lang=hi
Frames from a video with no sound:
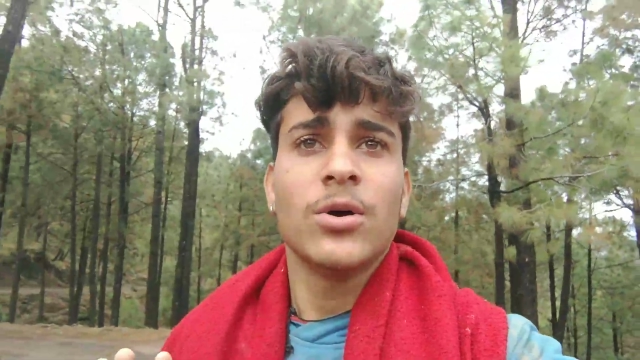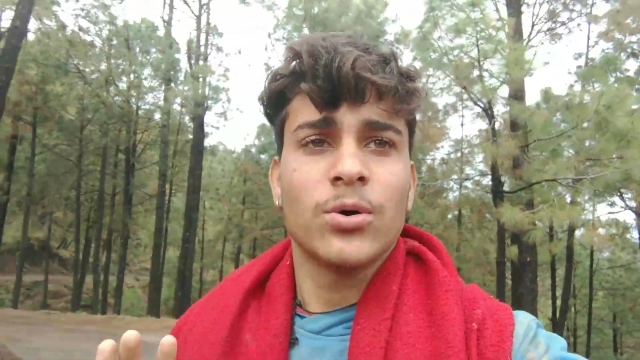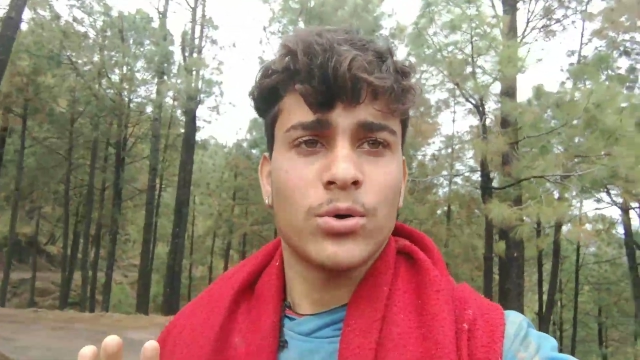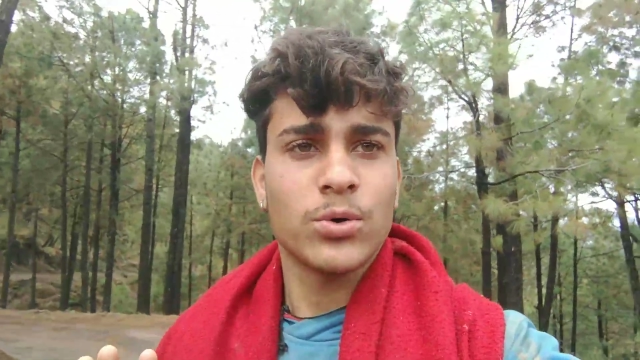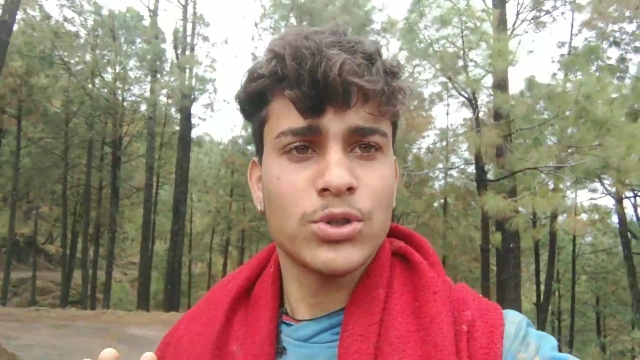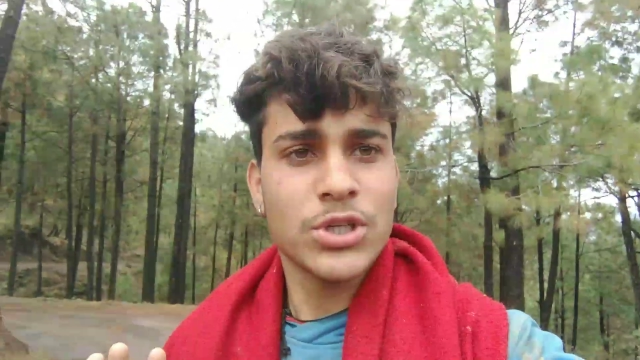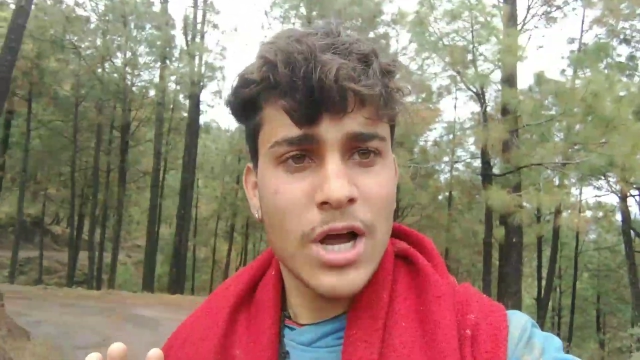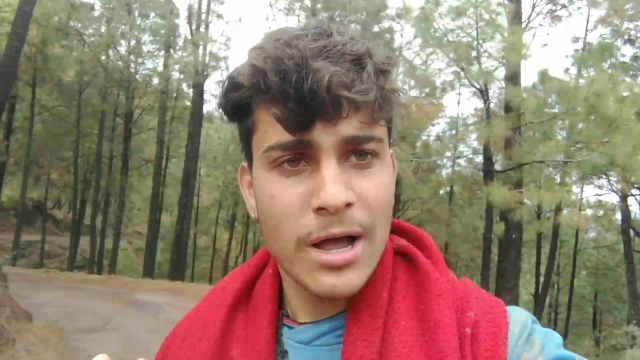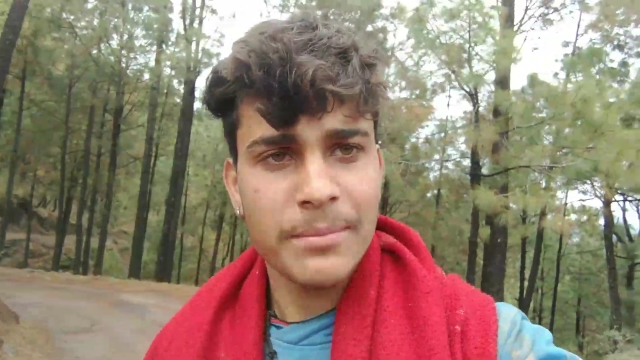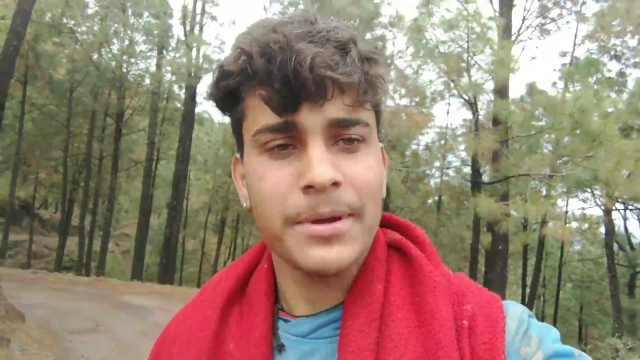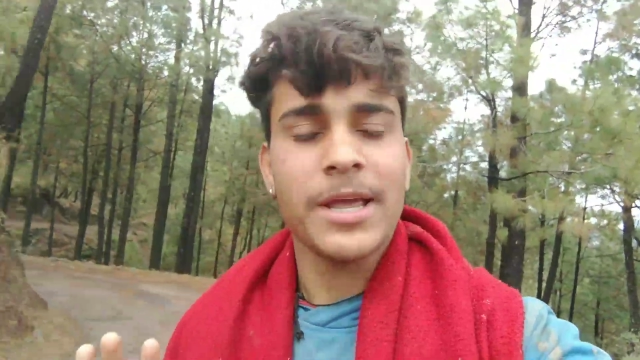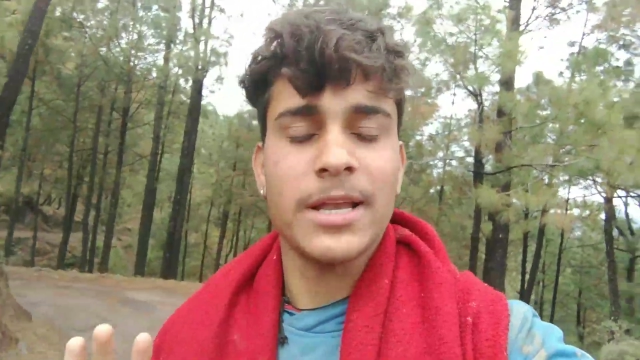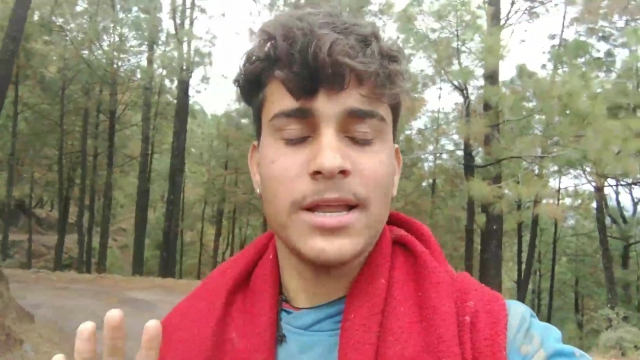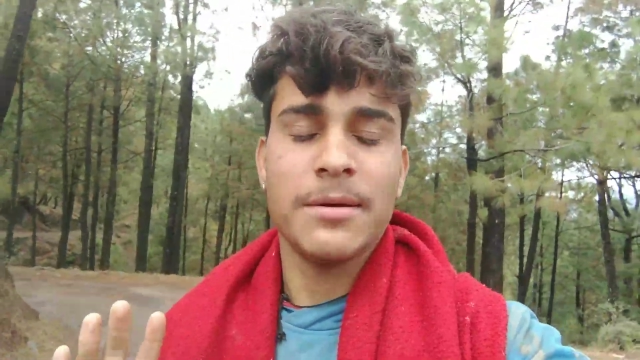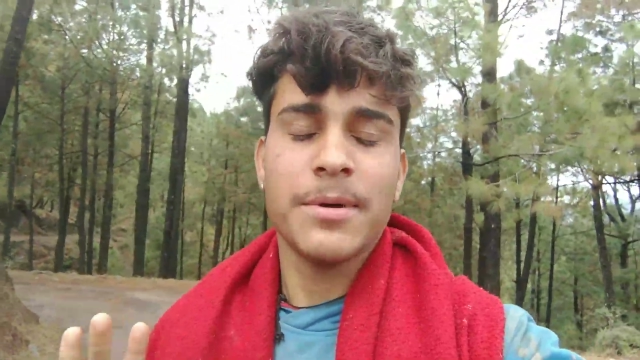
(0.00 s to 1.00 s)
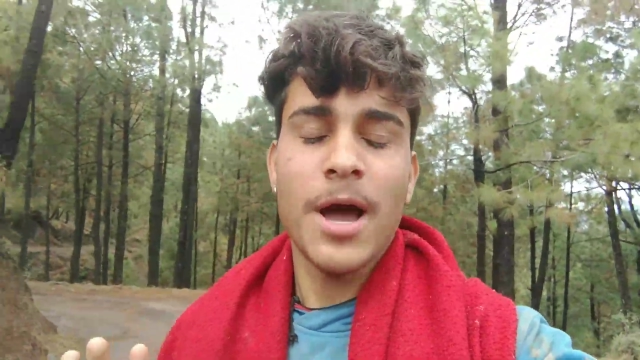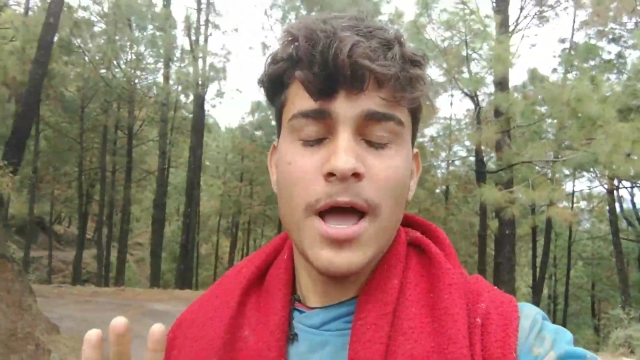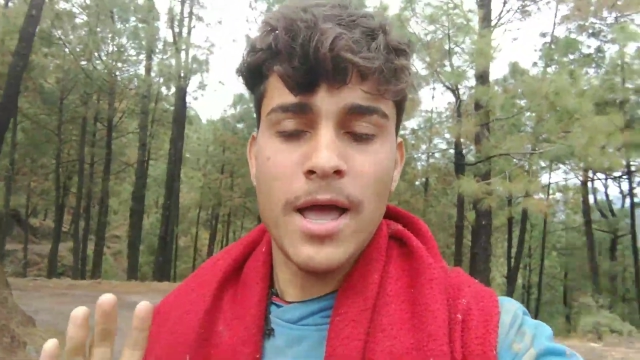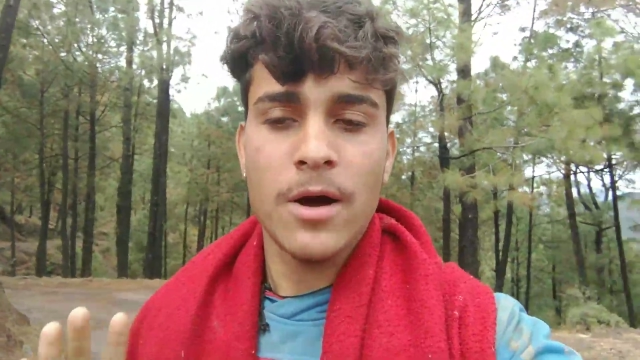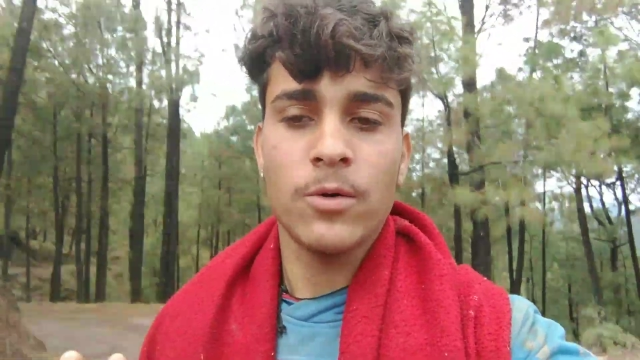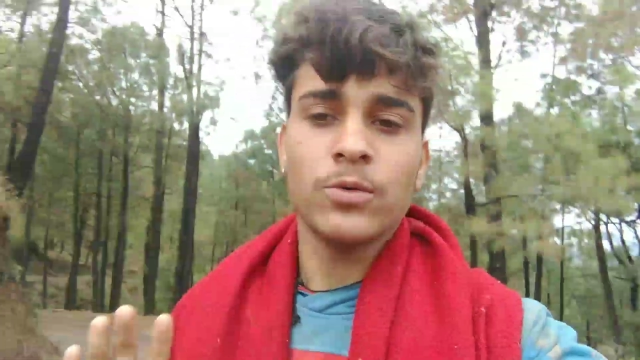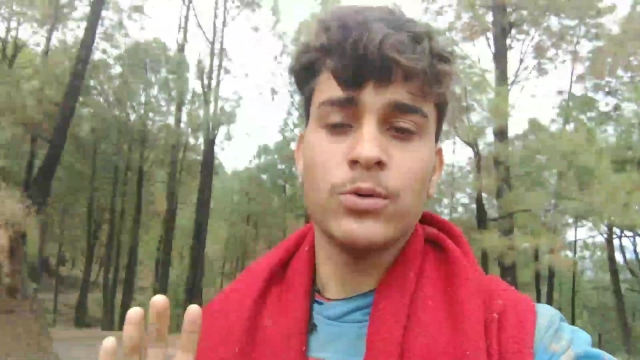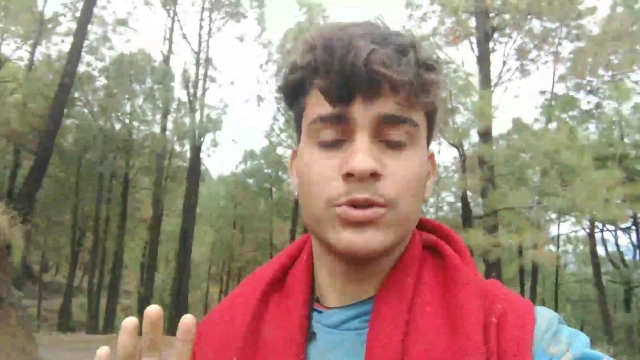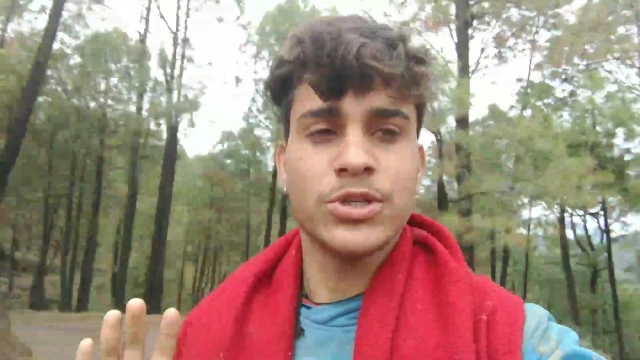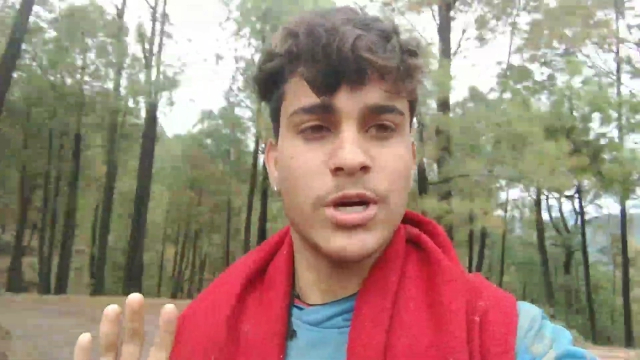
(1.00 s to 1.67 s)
और कुछ काम के लिए भी आया हूँ